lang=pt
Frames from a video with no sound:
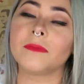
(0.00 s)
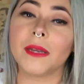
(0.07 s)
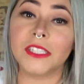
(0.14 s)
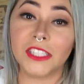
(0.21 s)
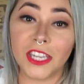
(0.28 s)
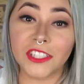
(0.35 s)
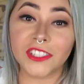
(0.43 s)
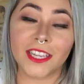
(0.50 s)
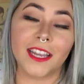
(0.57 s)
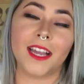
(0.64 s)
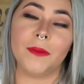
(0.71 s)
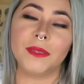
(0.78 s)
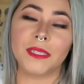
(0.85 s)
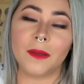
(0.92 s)
Mas, gente,
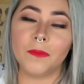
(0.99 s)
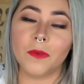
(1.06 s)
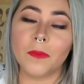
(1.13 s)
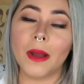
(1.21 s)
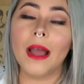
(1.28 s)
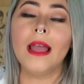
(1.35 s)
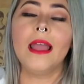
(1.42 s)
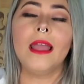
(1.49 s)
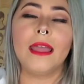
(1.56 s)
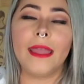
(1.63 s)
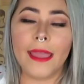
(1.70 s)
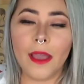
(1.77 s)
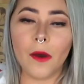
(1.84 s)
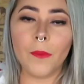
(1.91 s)
aquela camisa da Puma
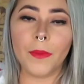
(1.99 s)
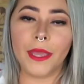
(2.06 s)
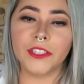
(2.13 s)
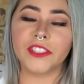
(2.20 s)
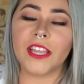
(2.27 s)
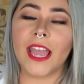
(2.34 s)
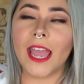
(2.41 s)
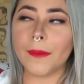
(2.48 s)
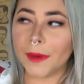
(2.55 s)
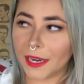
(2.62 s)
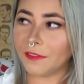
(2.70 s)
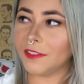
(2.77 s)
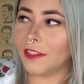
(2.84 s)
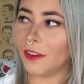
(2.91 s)
realmente é
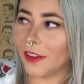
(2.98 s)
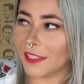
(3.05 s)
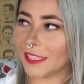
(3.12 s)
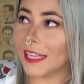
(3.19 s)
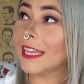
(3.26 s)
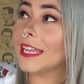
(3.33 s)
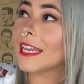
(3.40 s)
maravilhosa.